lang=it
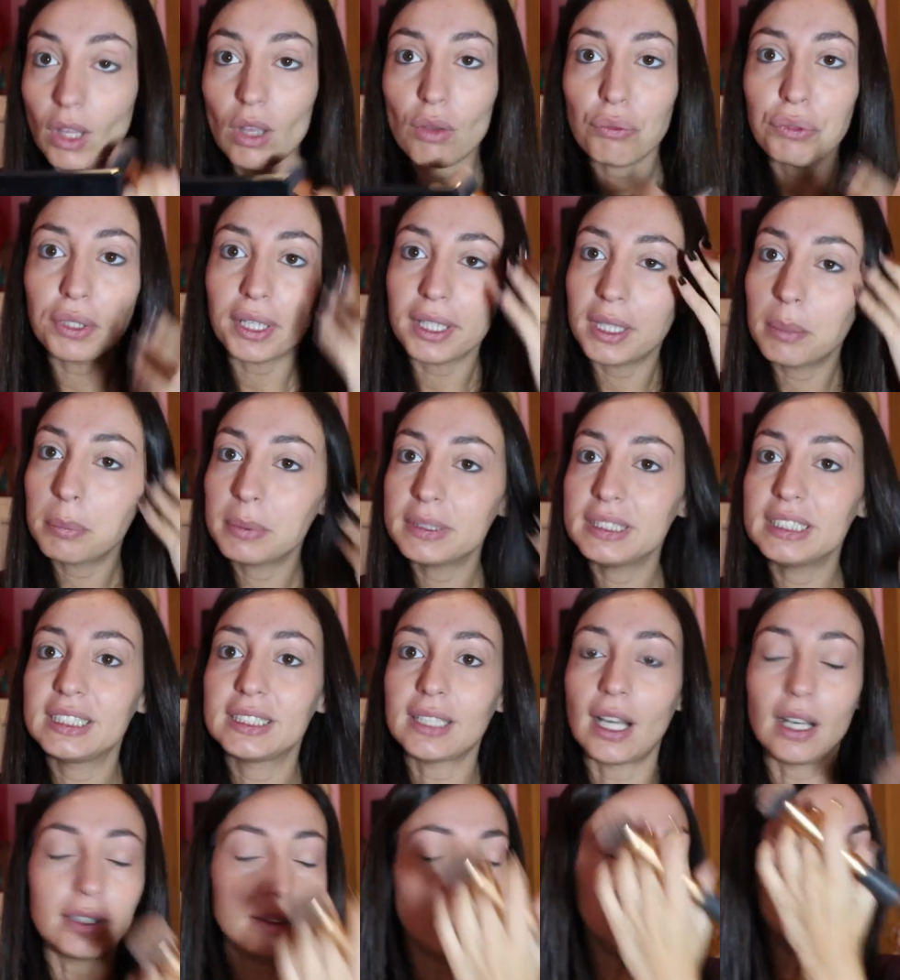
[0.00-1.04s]
Voi che ne
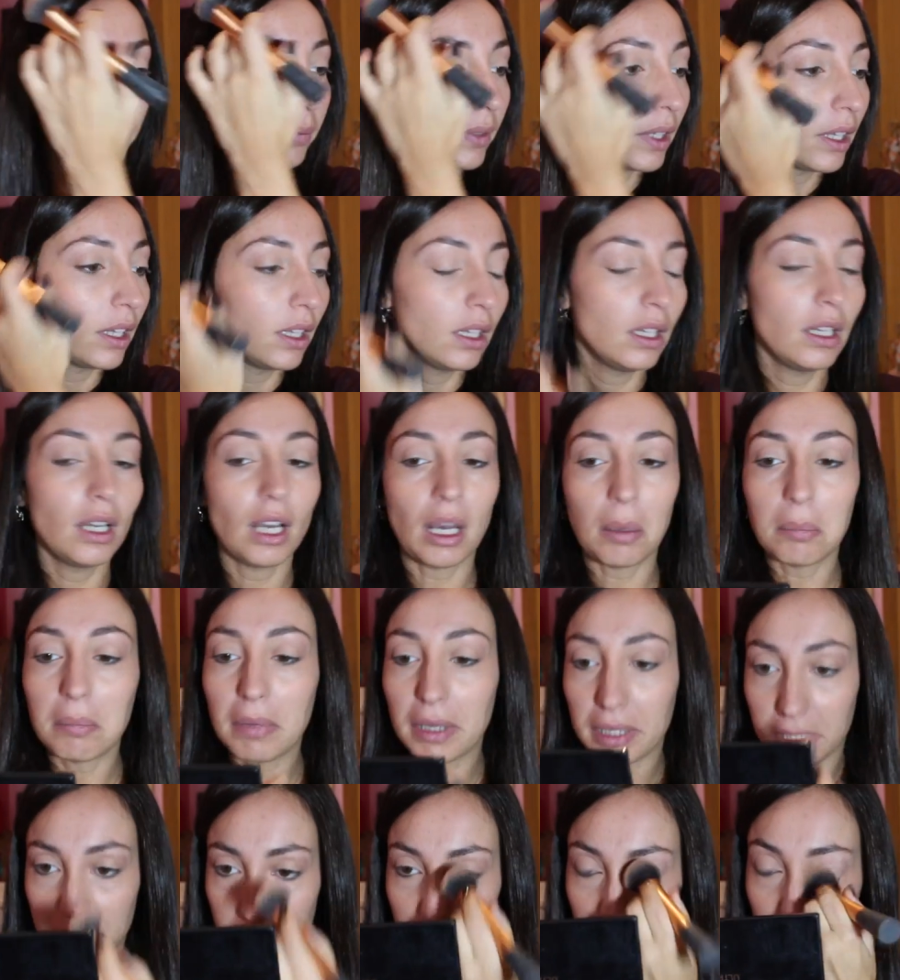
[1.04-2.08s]
pensate? a
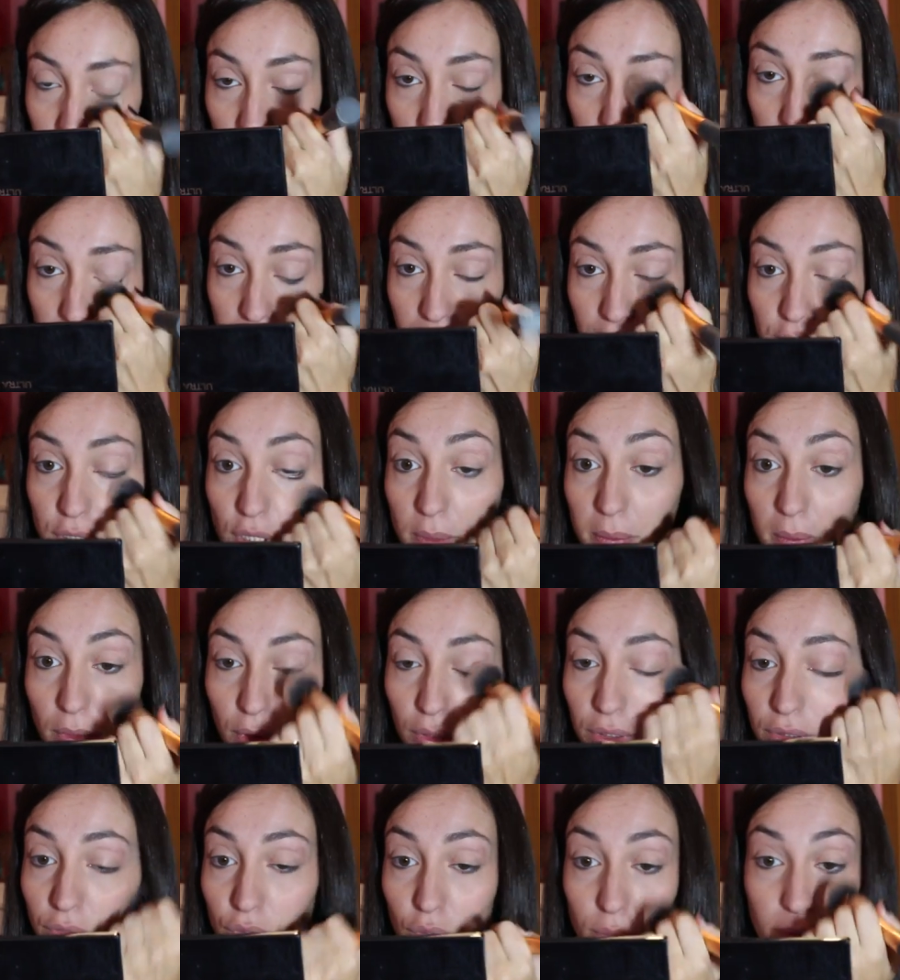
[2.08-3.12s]
me, a me piace
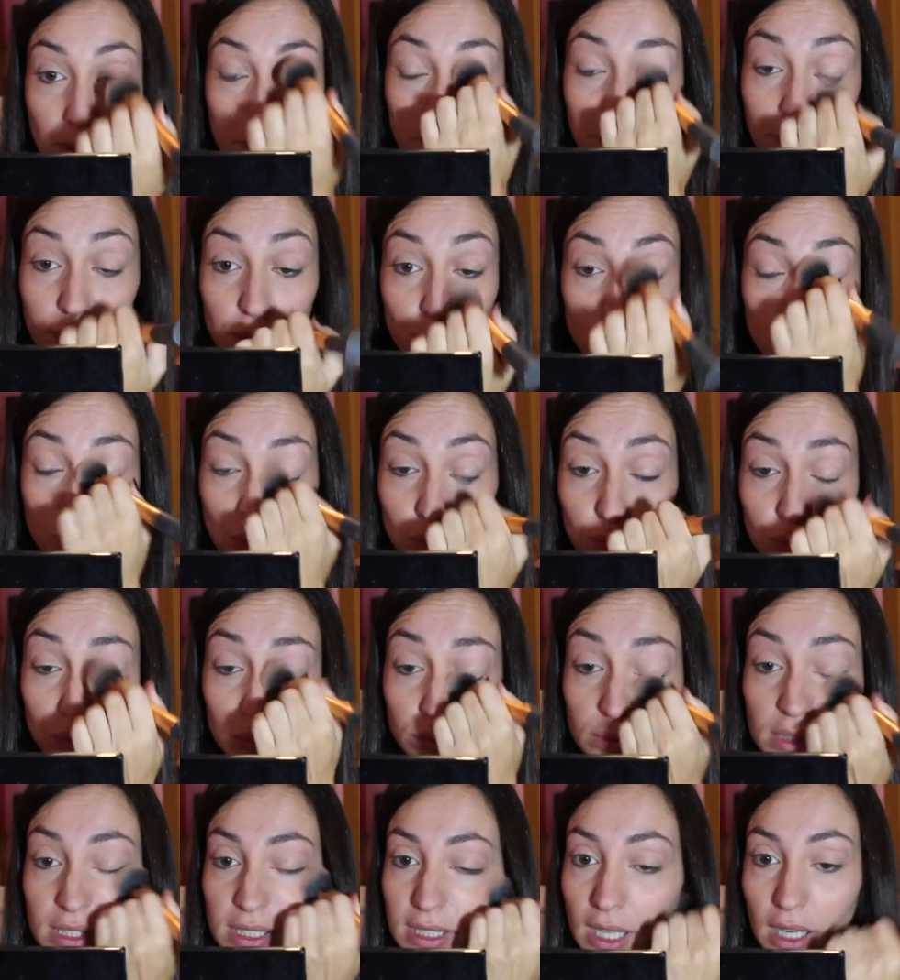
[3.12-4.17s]
molto, mi è piaciuto
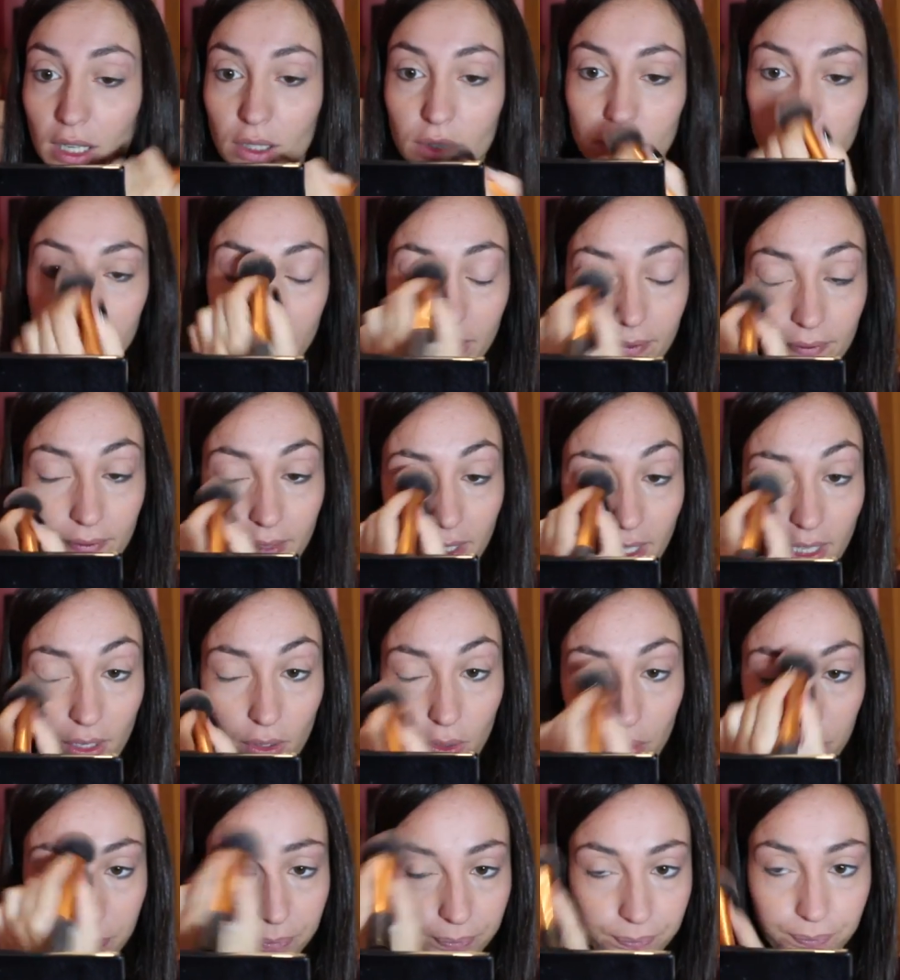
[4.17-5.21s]
un sacco
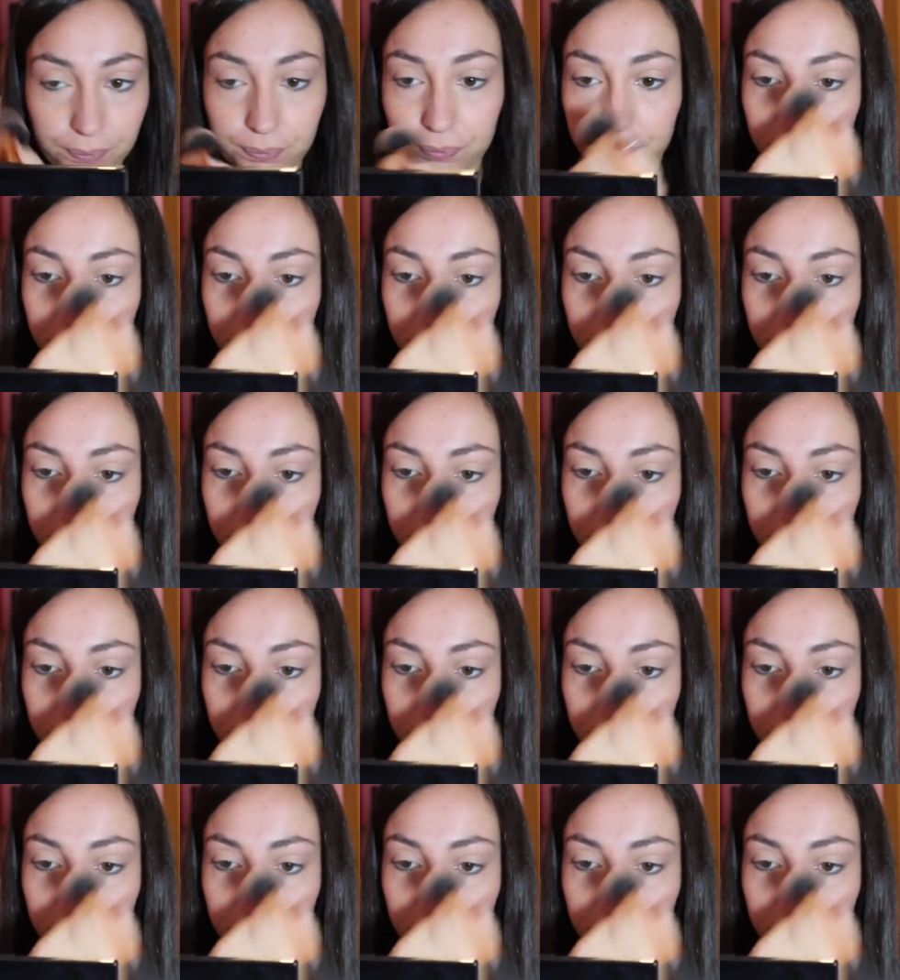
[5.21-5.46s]
davvero